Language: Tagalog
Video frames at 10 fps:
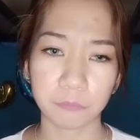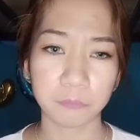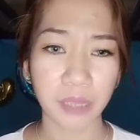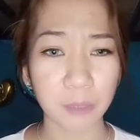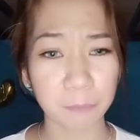
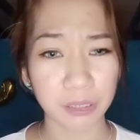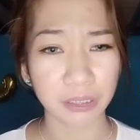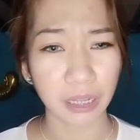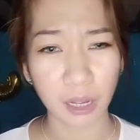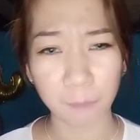biyahe pala
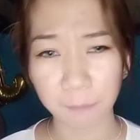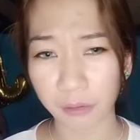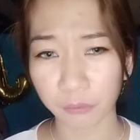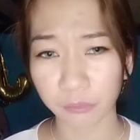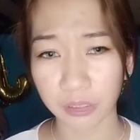
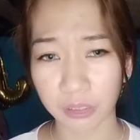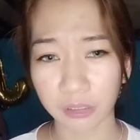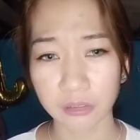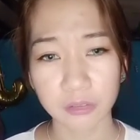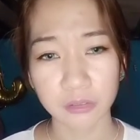nakakapagod na.
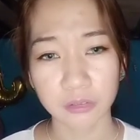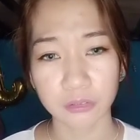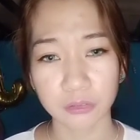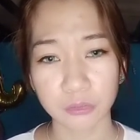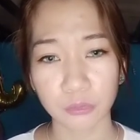
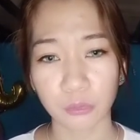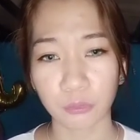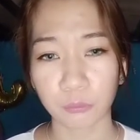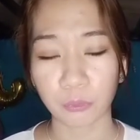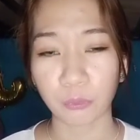So,
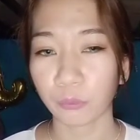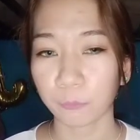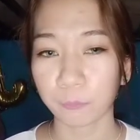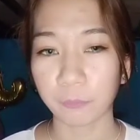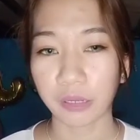
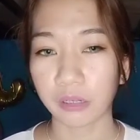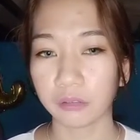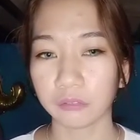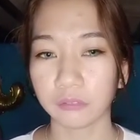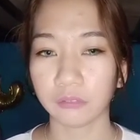parang
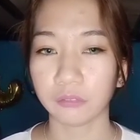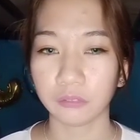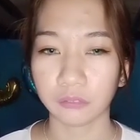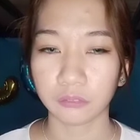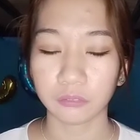
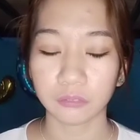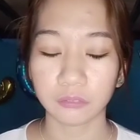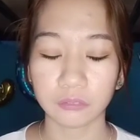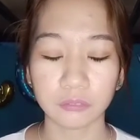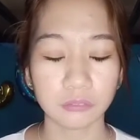
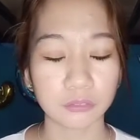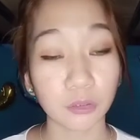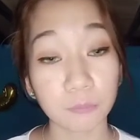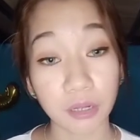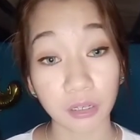sa
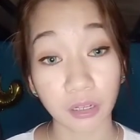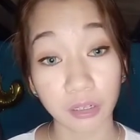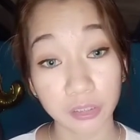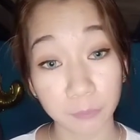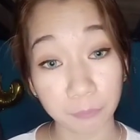umaga,
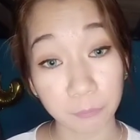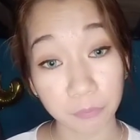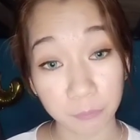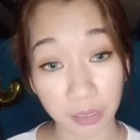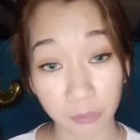ang hirap pang
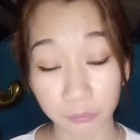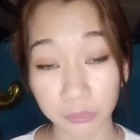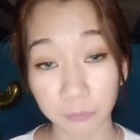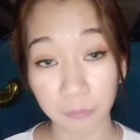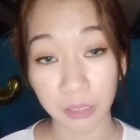bumangon,
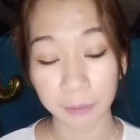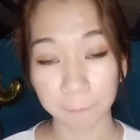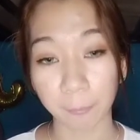di ba?